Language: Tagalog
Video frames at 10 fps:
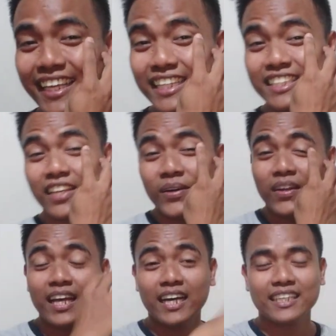Ayan, si
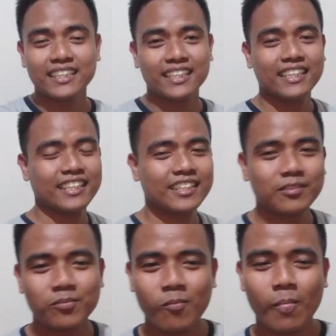Lola. Ah.
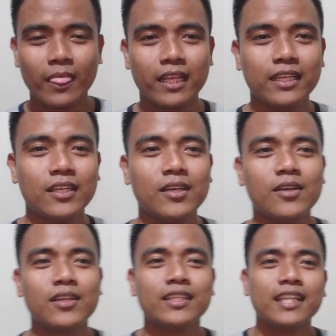
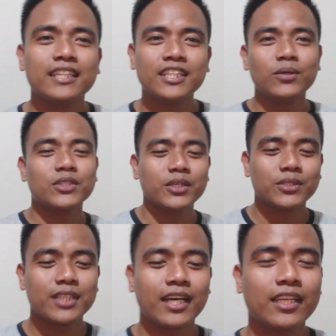nandito kasi ako
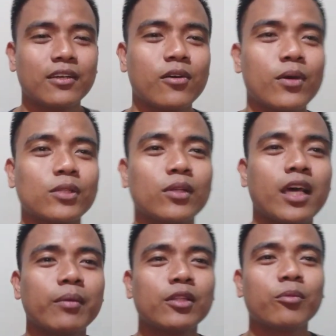sa ano, kwarto
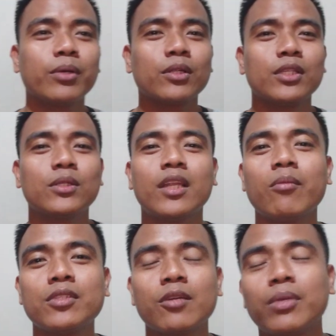namin to, pero dito
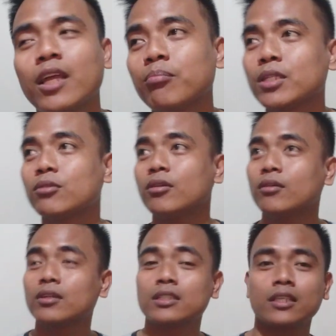namin siya
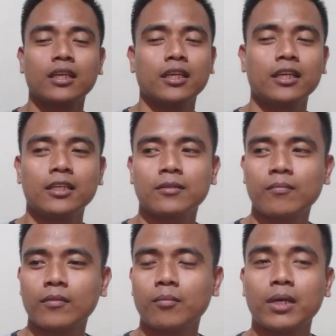pinapatulog kasi
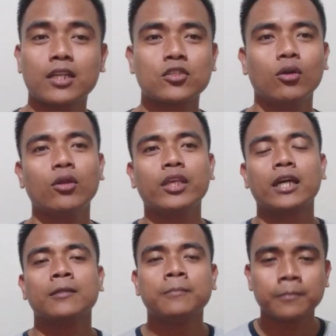para solo niya.
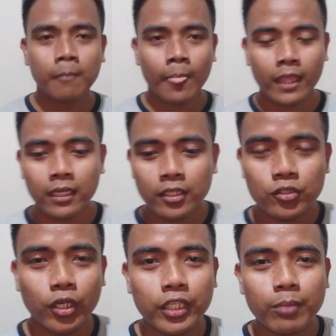
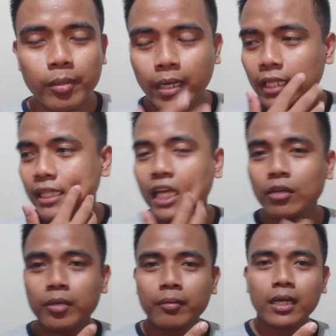So ayun nga, bumalik tayo.
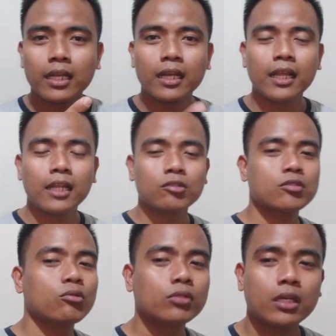May mga naglalaro
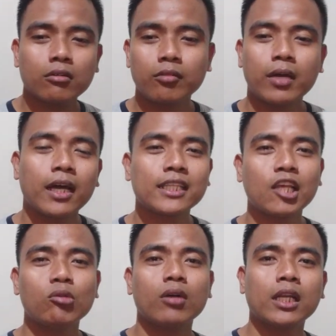sa utak ko, mga
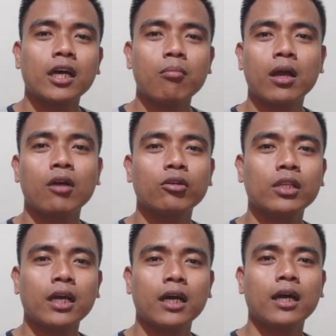katanungan habang ako ay
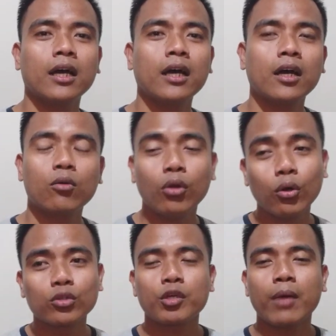
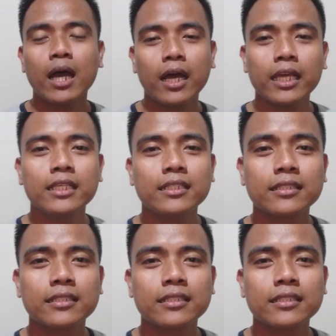nakakulong sa bahay.